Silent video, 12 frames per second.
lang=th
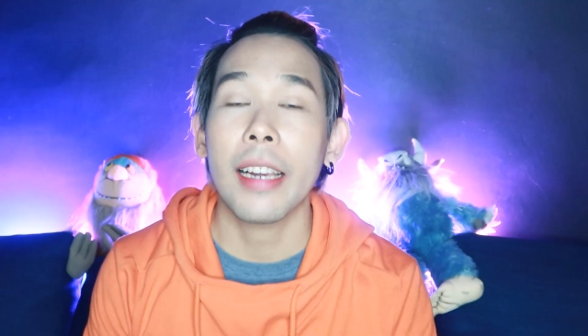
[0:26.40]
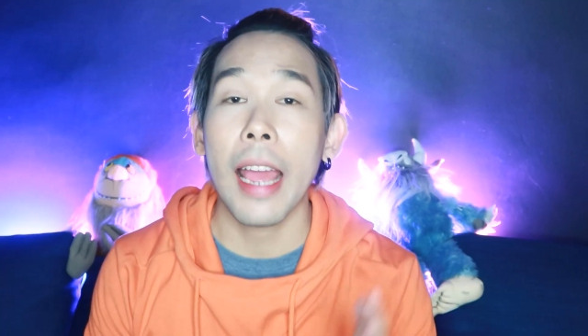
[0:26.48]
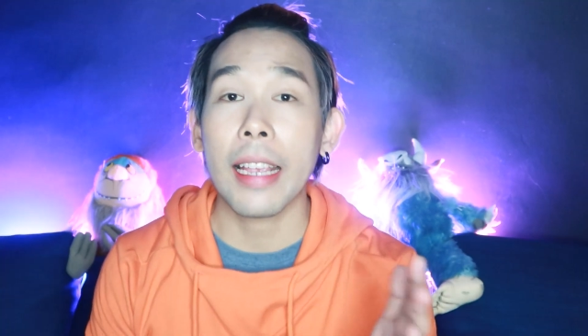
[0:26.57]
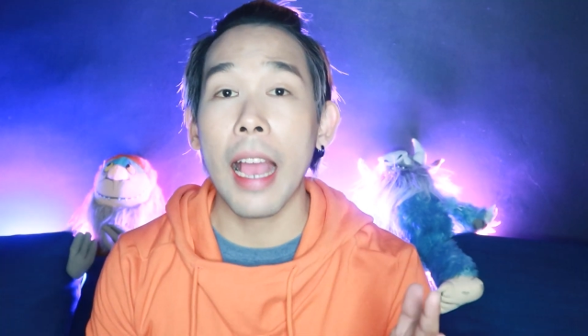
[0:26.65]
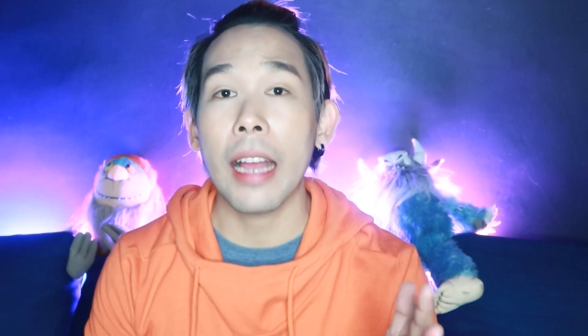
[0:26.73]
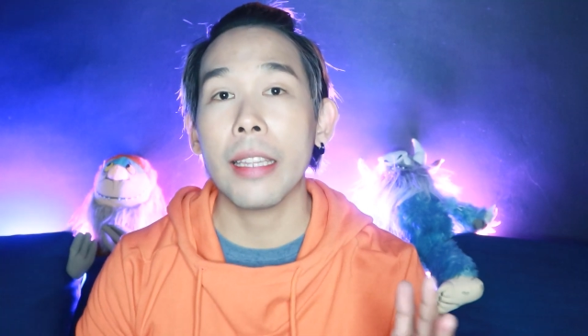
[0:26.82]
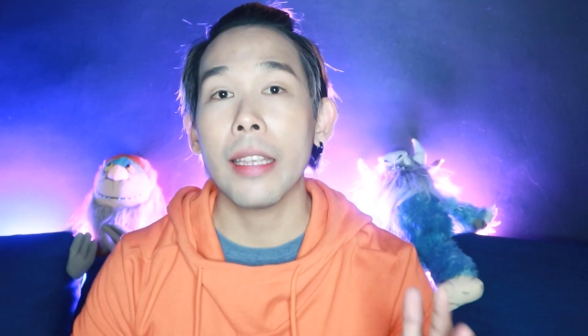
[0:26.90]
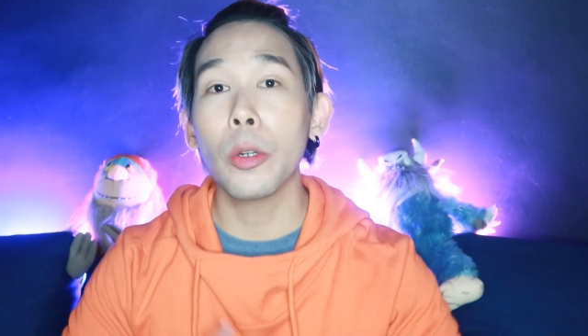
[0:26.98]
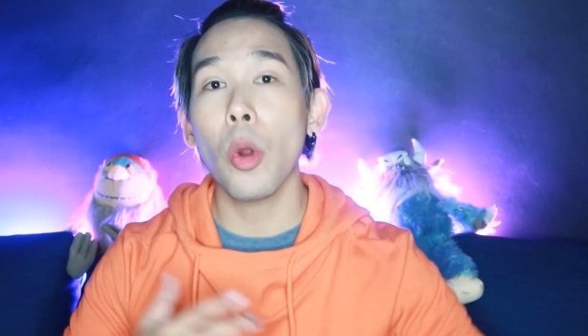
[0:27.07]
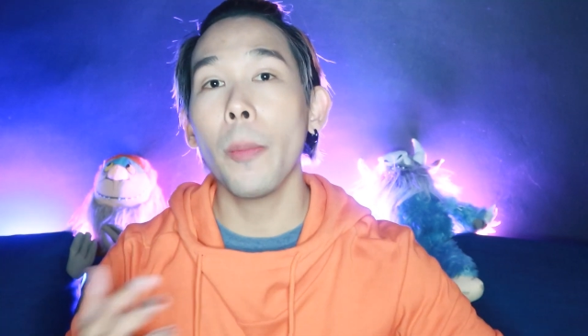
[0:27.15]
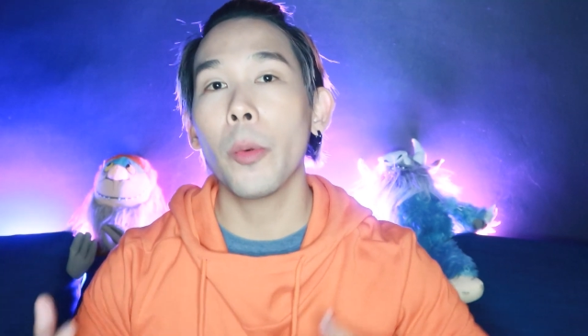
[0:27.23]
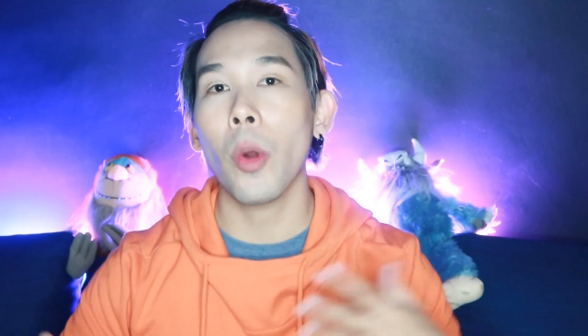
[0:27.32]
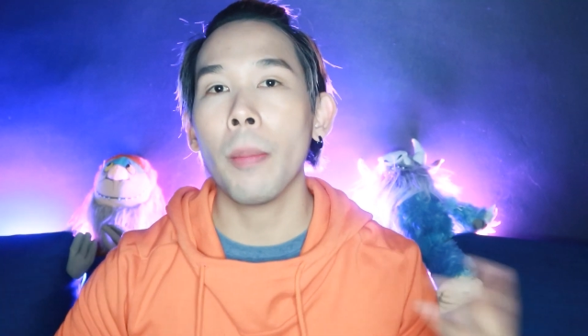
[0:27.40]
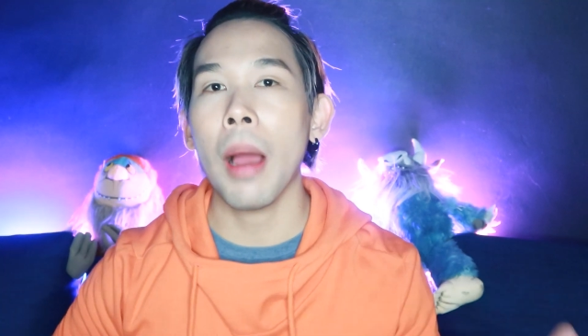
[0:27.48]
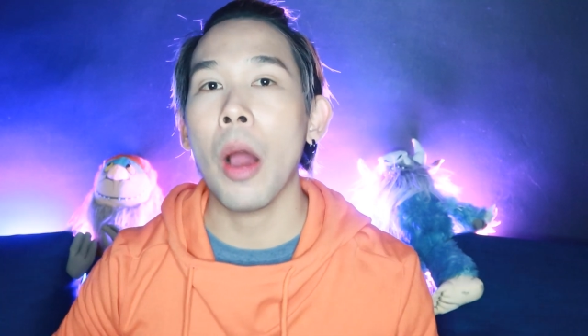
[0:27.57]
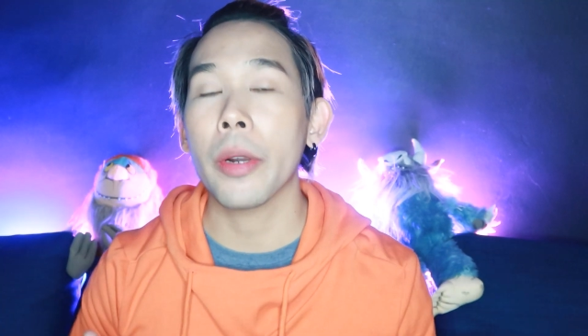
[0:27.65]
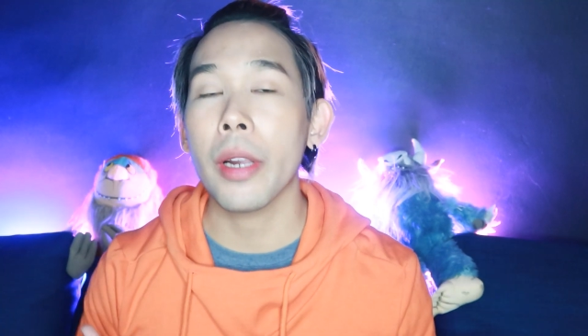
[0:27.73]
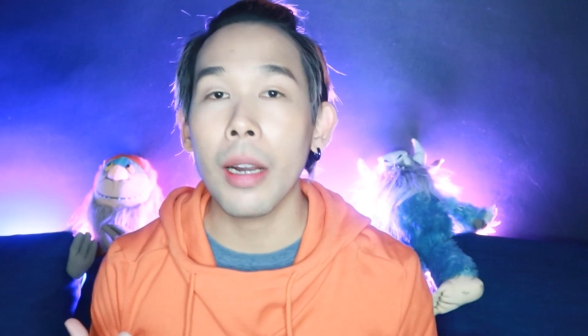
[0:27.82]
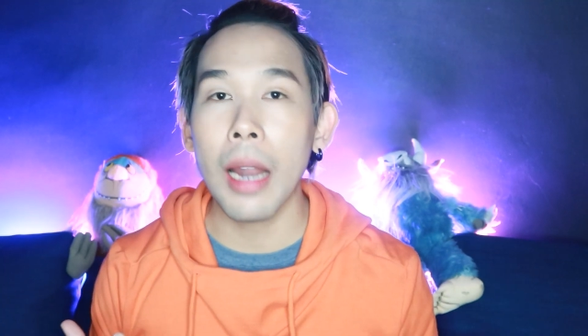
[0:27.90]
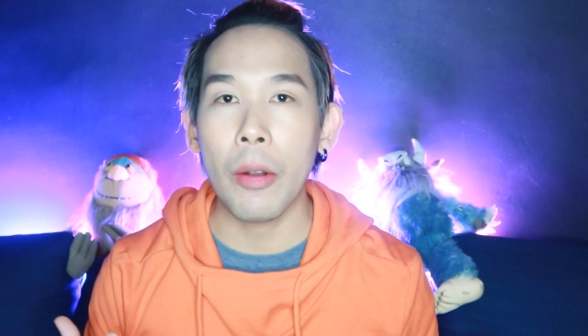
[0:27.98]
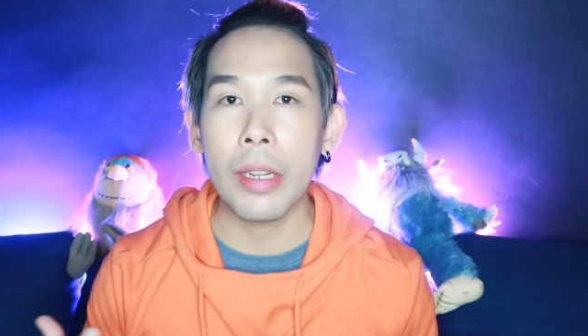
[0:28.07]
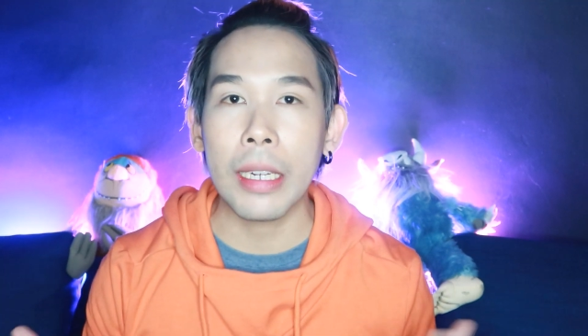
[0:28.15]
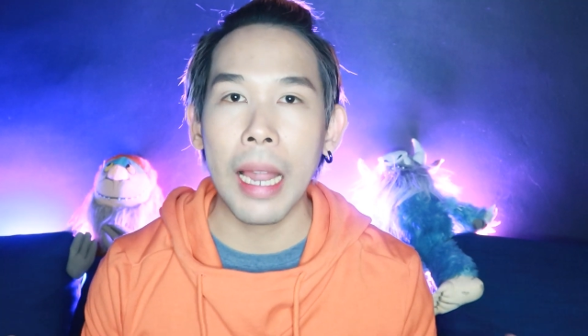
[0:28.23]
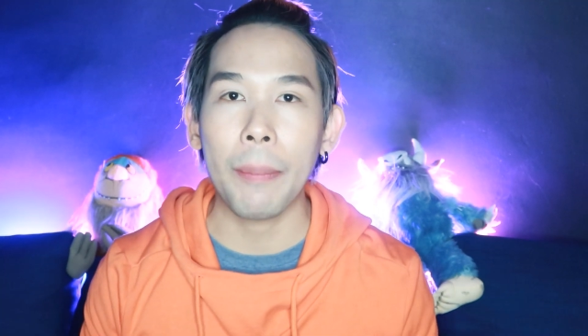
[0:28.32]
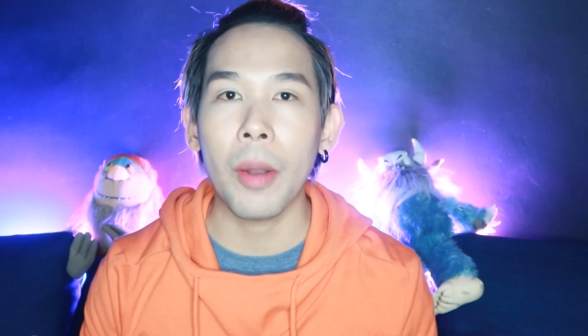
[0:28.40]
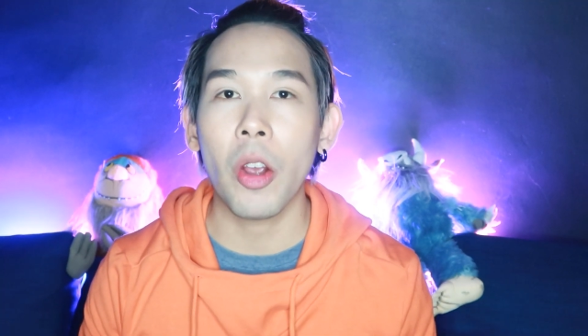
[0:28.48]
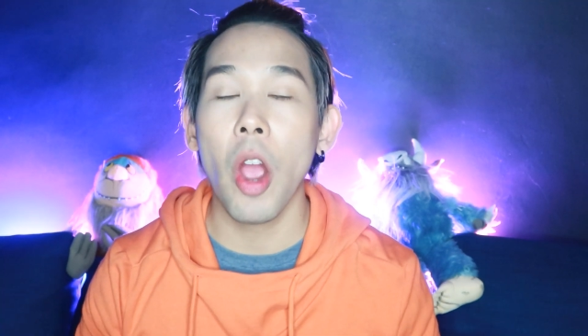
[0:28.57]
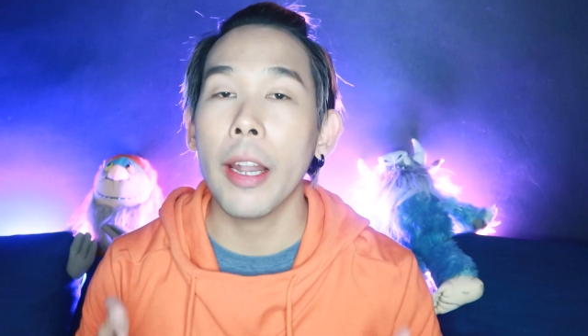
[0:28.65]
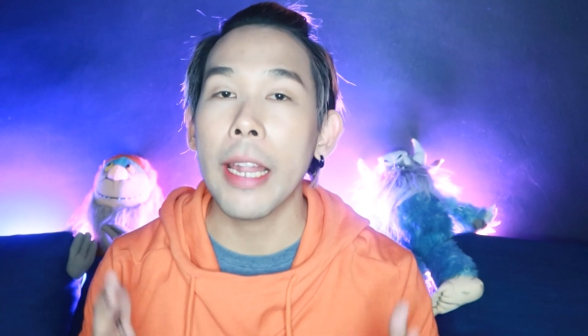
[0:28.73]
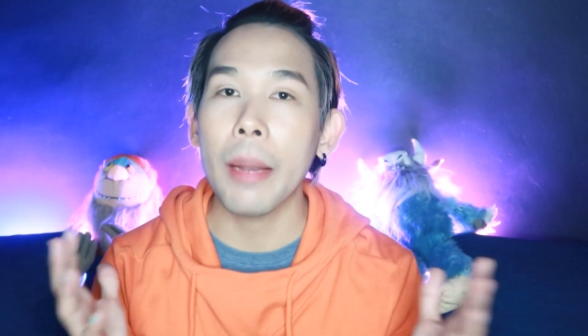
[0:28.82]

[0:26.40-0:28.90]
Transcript: รายการที่รวบรวมเอาเรื่องราวลึกลับแล้วก็